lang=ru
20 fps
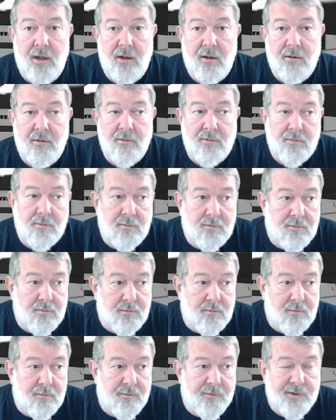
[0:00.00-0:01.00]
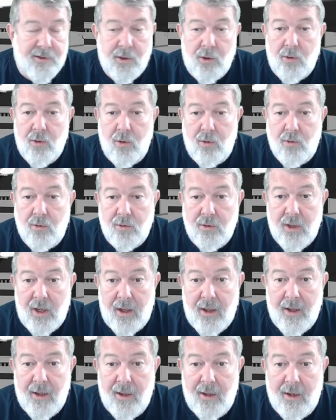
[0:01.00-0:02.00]
в строку,
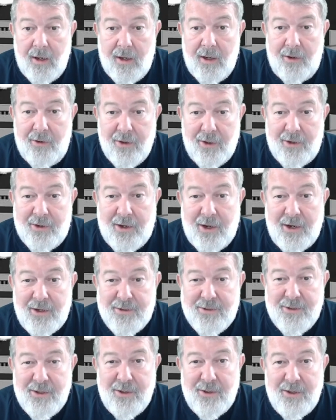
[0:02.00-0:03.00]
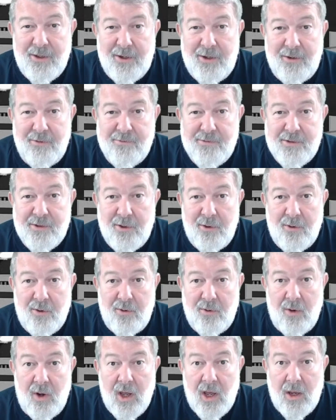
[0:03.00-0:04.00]
да, как каждый лыка в
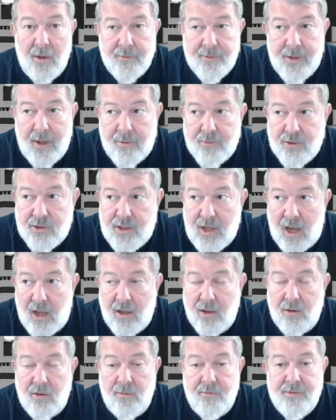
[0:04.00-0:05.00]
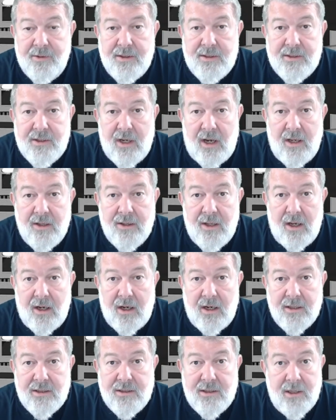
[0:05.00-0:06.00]
строку, потому что огромная страна
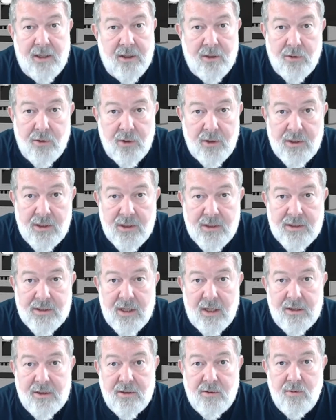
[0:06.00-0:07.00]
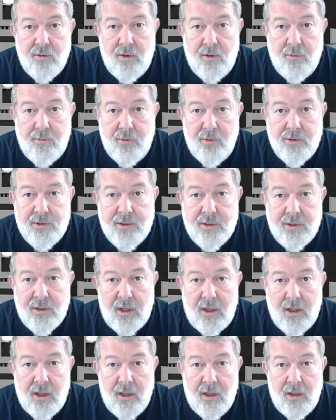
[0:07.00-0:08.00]
России, но это не заслуга Путина.
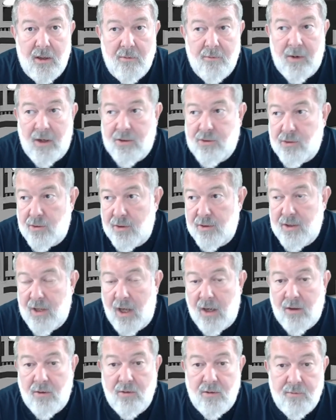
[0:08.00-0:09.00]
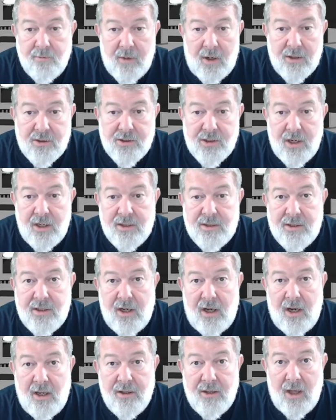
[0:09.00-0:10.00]
Большой народ, большая
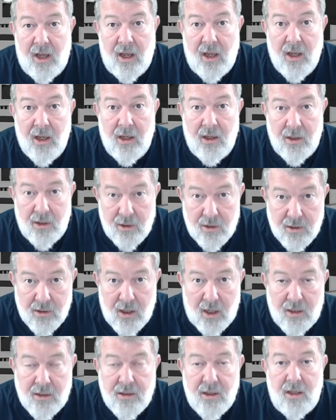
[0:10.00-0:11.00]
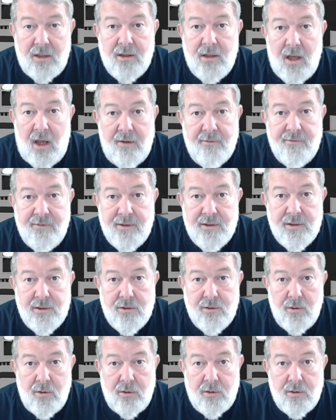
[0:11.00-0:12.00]
страна, и иногда, да,
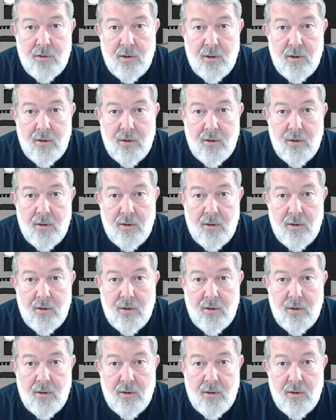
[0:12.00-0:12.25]
везет.